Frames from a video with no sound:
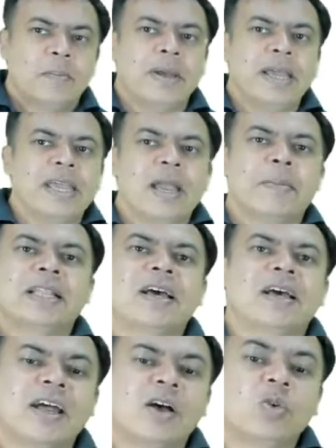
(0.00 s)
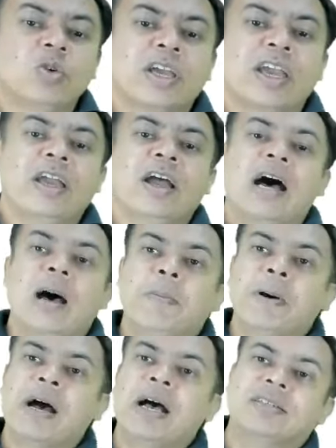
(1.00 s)
मैं ये बता रहा हूं कि
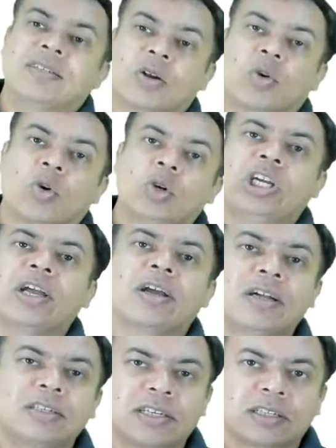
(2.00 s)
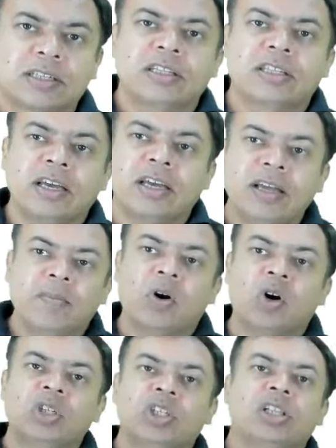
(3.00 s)
आप आंसर को चेक कर सकते थे
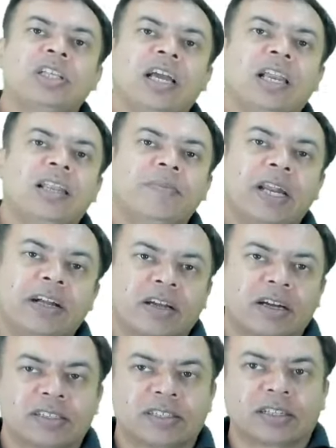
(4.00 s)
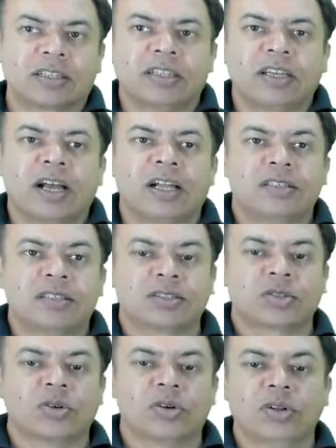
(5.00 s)
बहुत जल्दी एलिमिनेट कर सकते थे
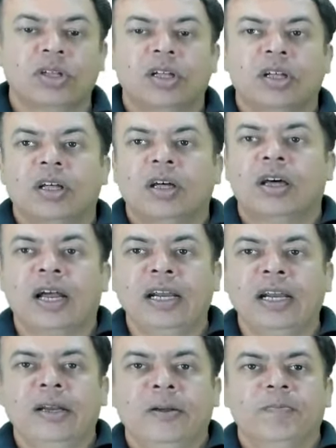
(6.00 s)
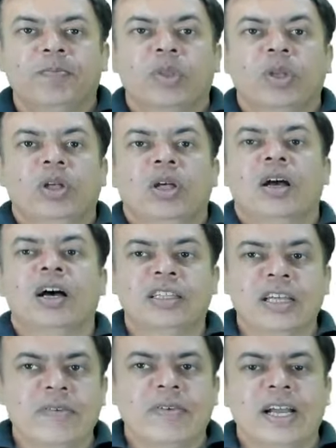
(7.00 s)
आंसर्स को राइट
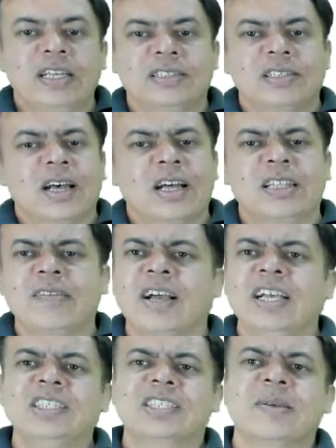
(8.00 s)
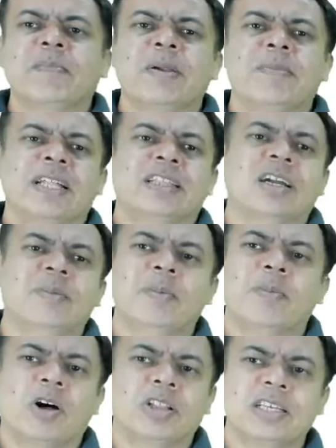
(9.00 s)
अदरवाइज अदरवाइज सिंपल मेथड भी
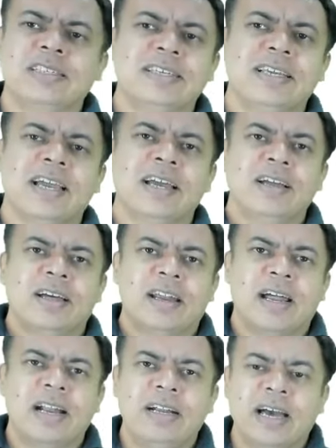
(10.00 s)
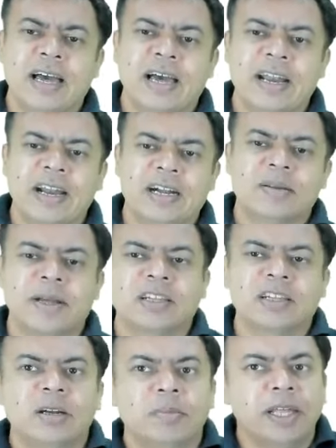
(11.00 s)
बहुत इजी है राइट डायरेक्ट मेथड
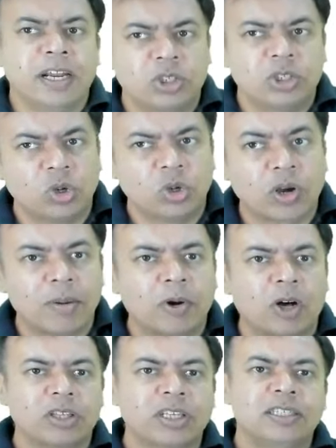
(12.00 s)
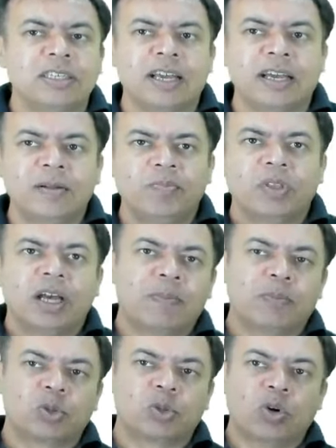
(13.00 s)
भी रेशियो का बहुत इजी है
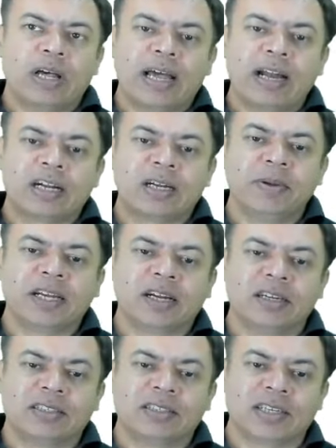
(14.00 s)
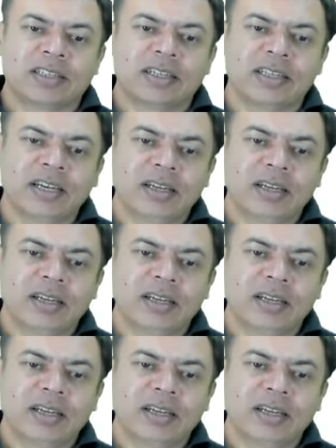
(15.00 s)
आप उसको डायरेक्ट भी कर सकते थे